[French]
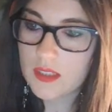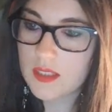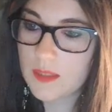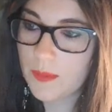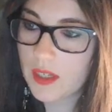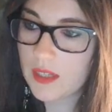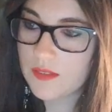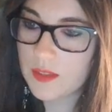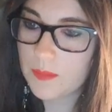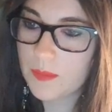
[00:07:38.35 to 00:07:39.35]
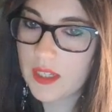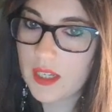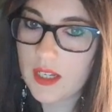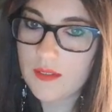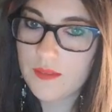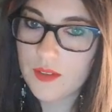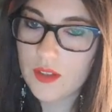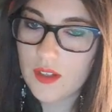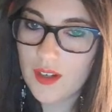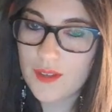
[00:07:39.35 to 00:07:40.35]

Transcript: C'est pas grave, c'est pas grave.